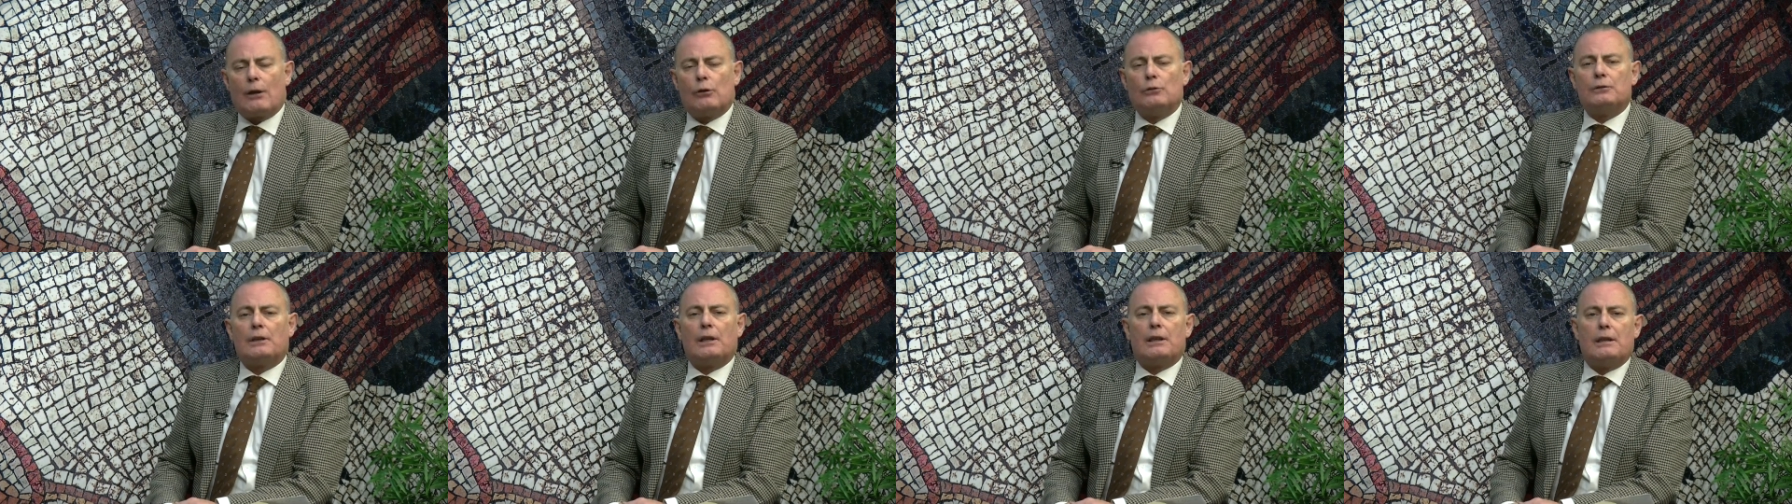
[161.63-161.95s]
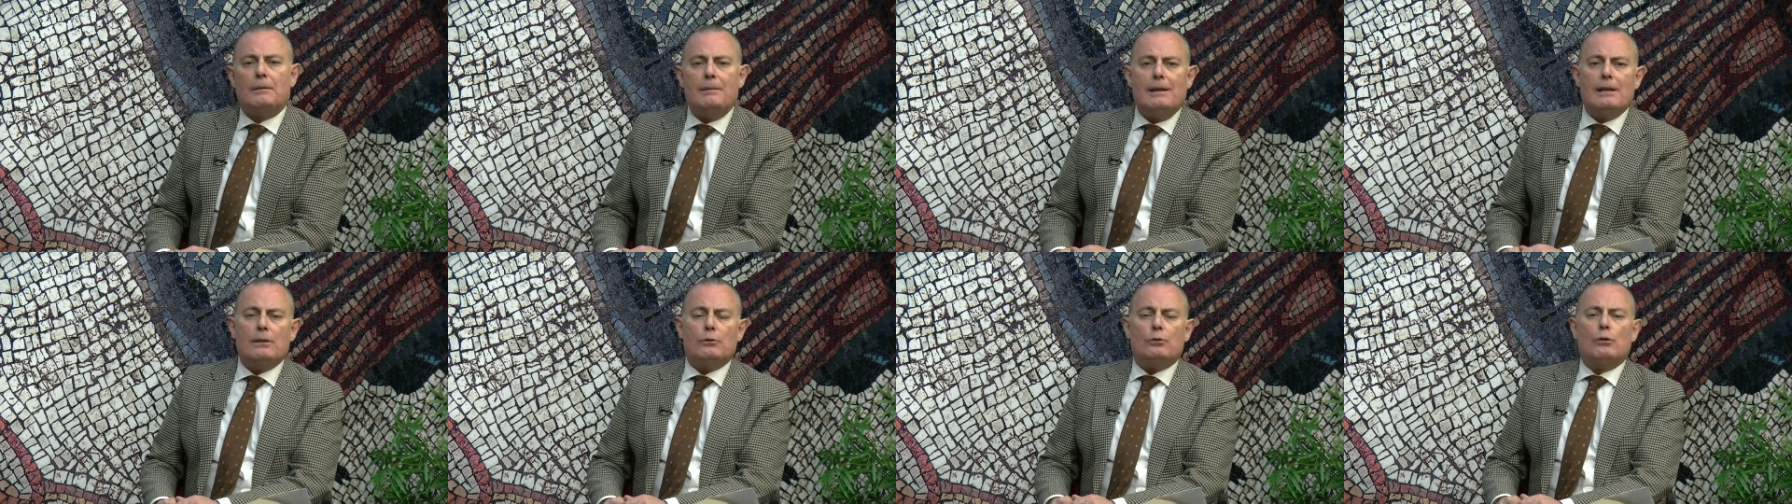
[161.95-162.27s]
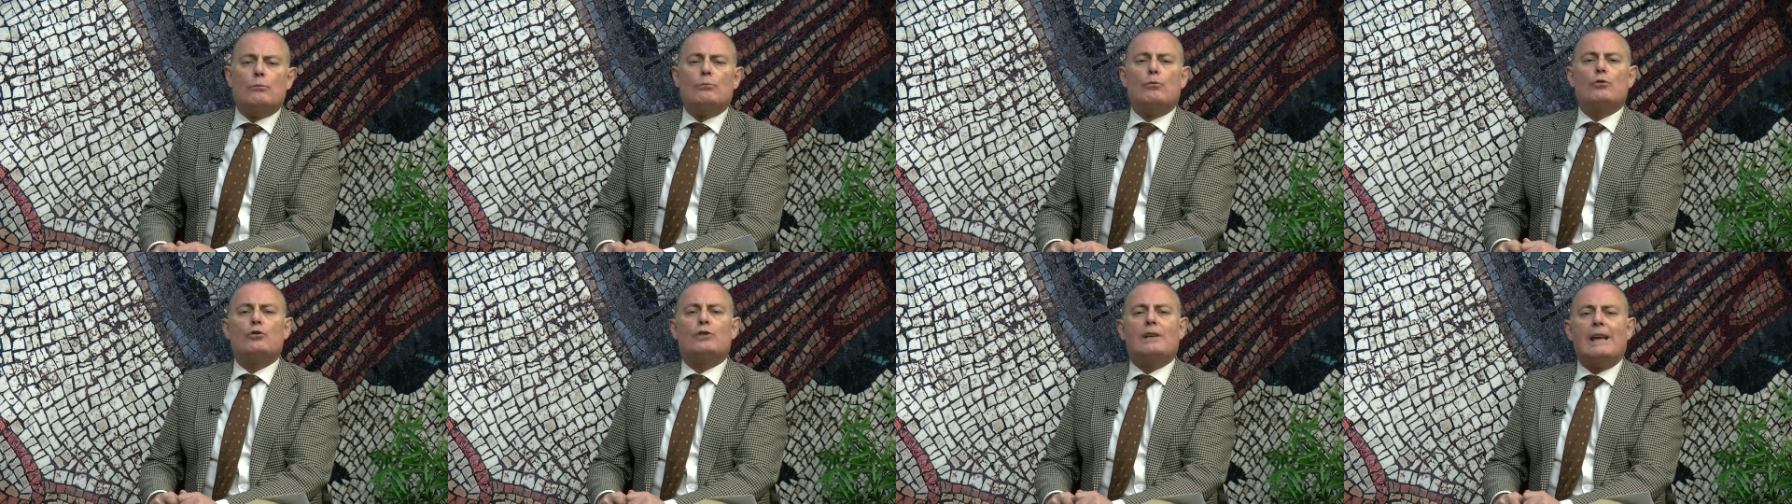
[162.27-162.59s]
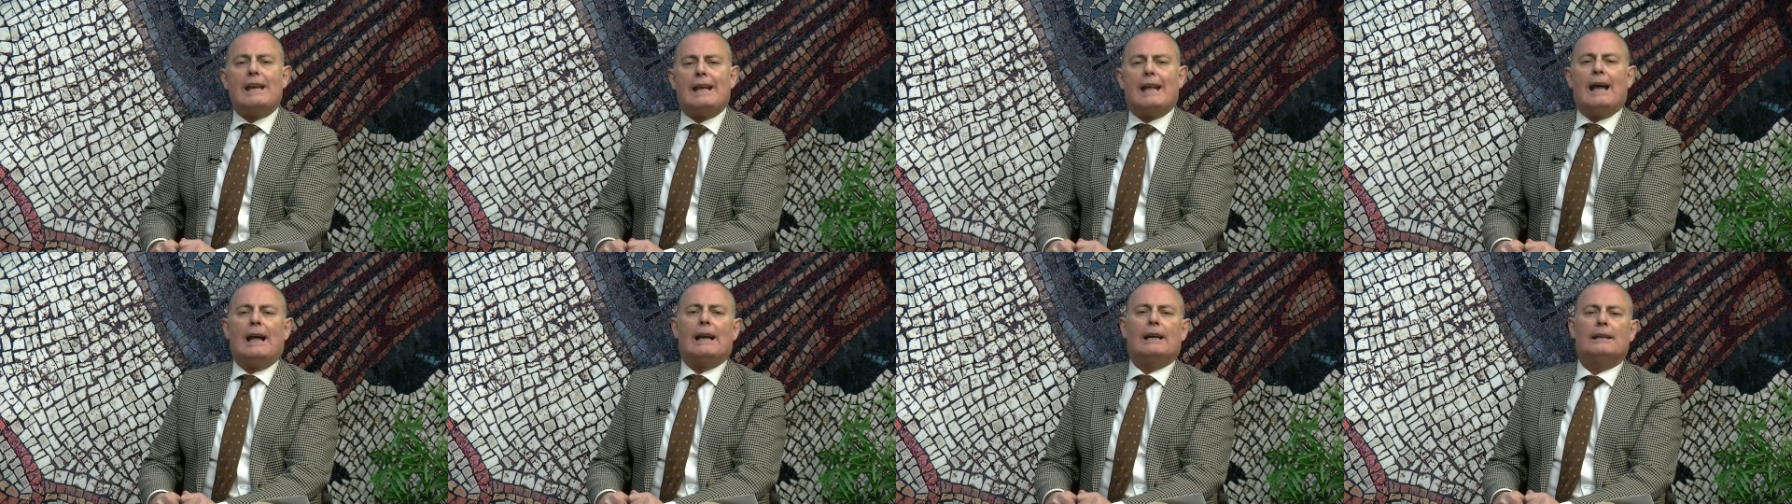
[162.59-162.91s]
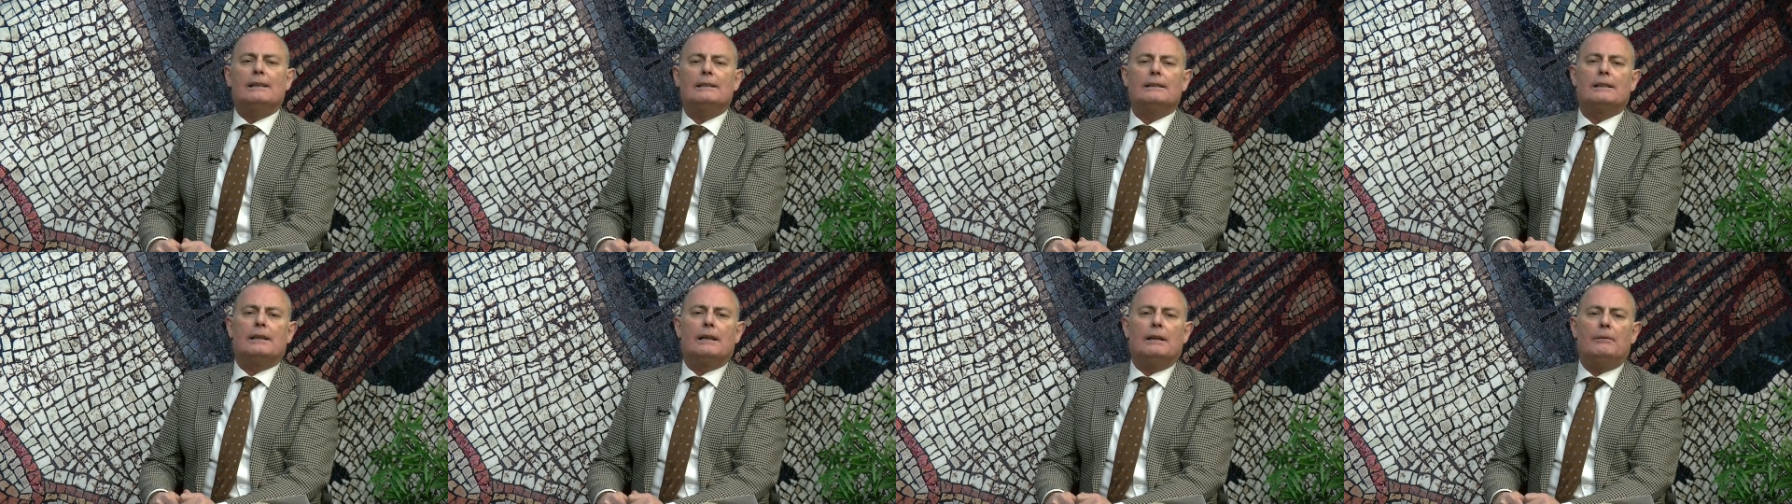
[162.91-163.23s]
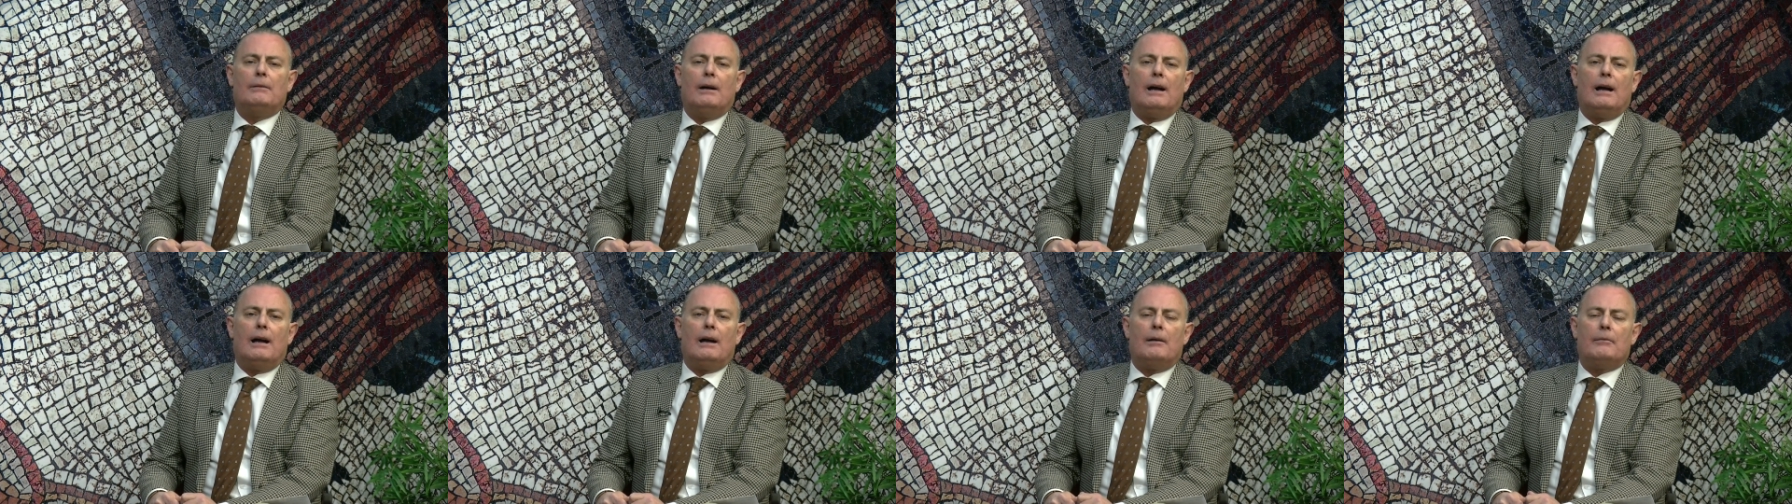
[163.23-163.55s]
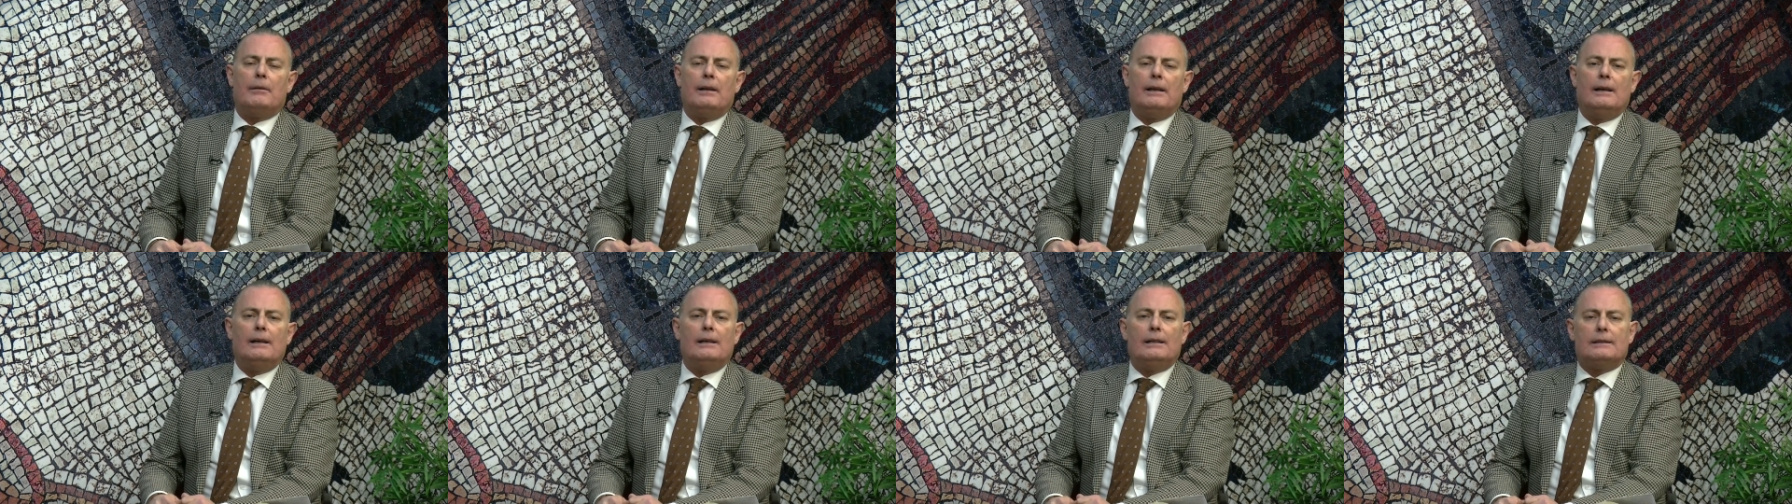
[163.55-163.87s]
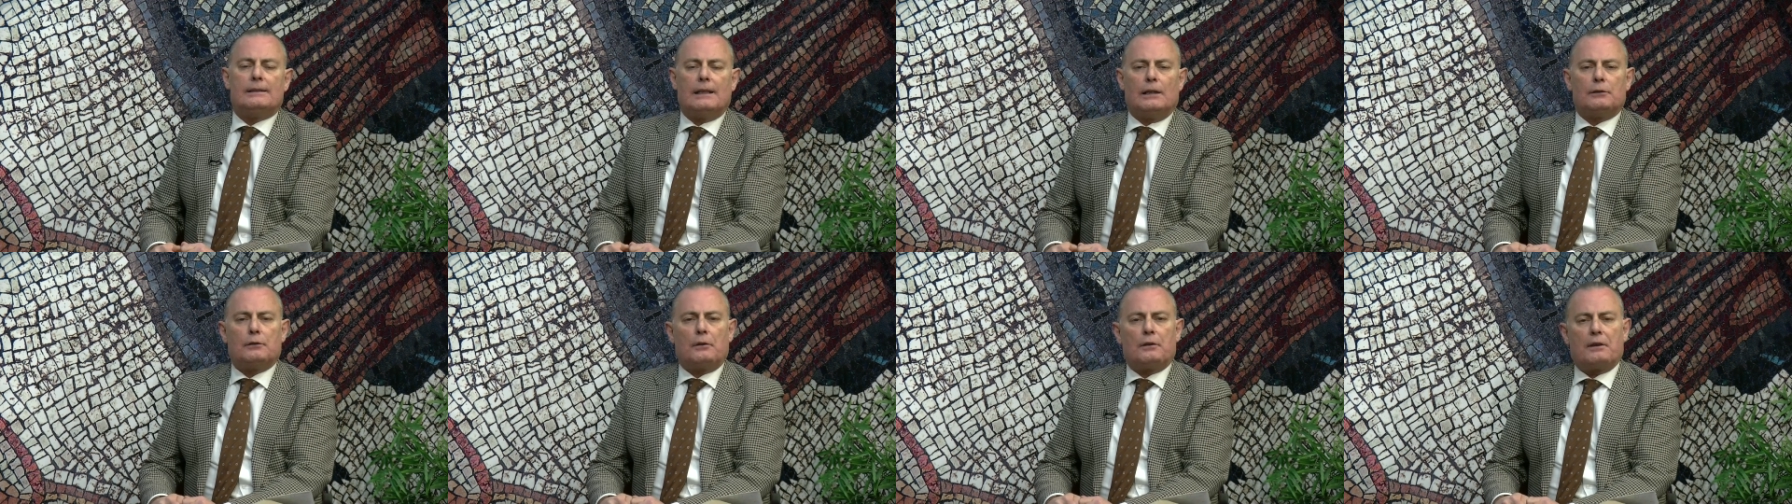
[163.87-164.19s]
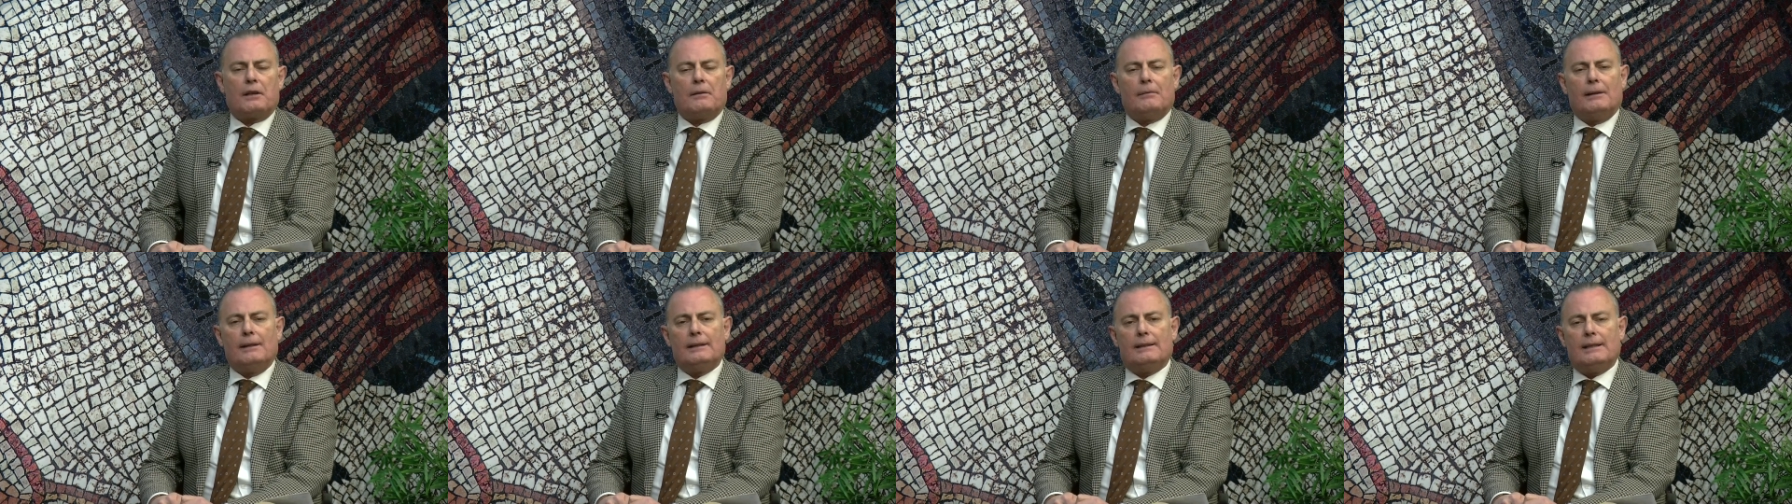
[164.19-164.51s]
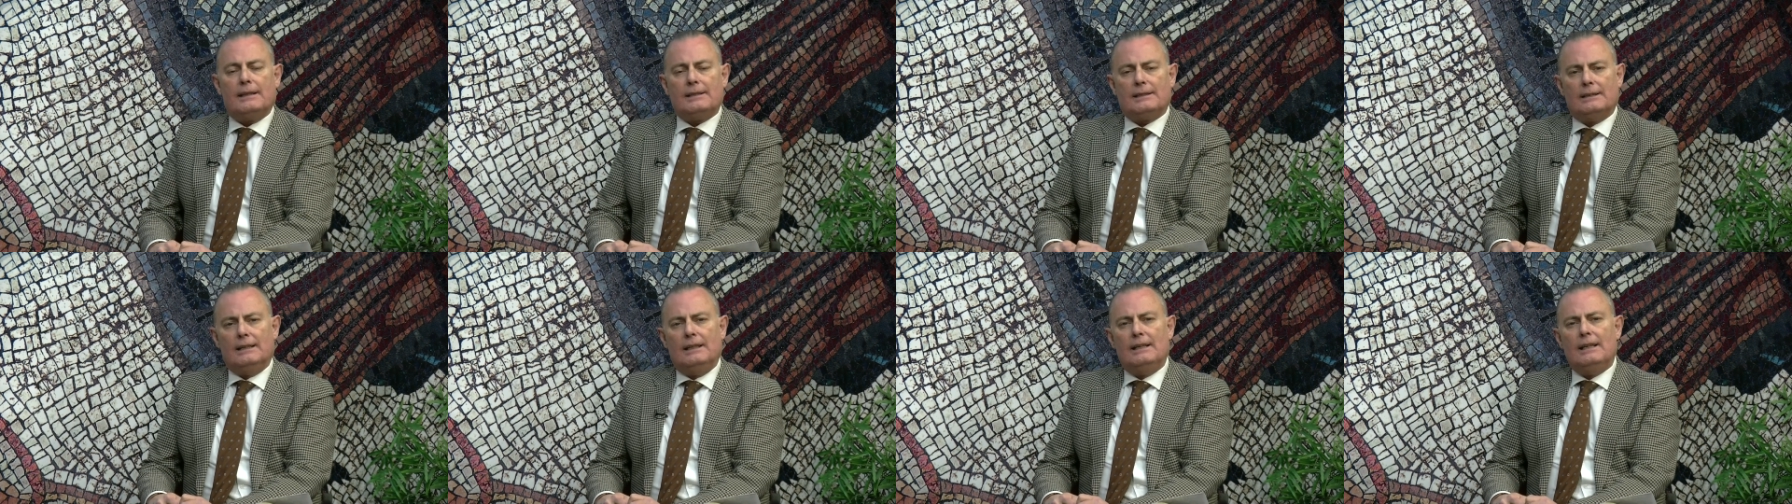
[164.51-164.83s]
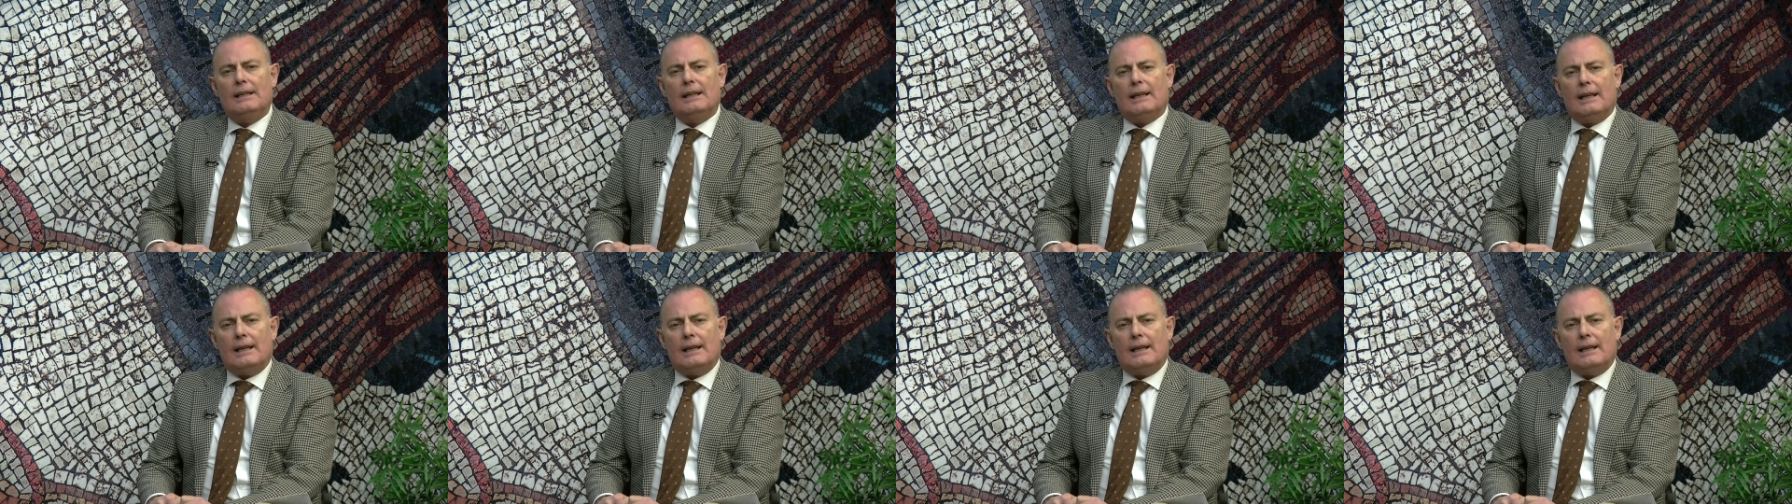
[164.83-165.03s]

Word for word: acontecimiento musical que va a haber en el Teatro Cervantes